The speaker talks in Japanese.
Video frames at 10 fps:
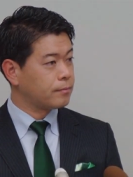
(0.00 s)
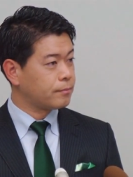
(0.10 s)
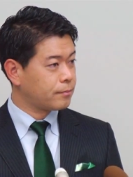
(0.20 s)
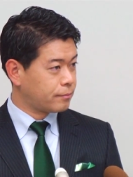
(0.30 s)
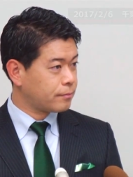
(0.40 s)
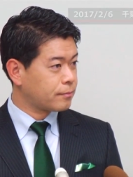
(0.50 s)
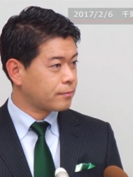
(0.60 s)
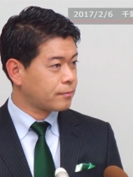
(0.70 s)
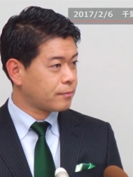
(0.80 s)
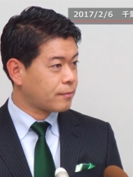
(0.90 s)
の課題という
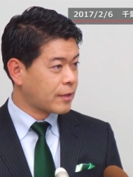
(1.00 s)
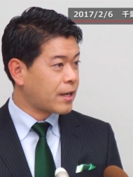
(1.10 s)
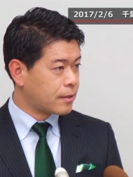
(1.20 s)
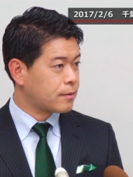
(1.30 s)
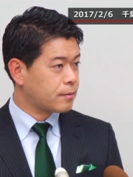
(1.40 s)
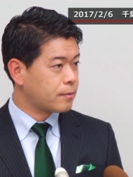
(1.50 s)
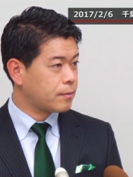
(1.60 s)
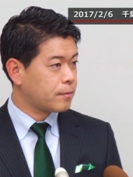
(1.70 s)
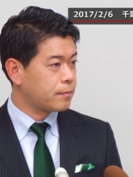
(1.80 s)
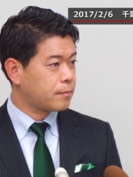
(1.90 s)
のは、認識され
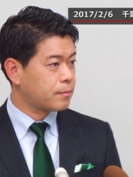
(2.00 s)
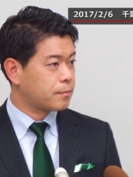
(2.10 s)
ている、はい、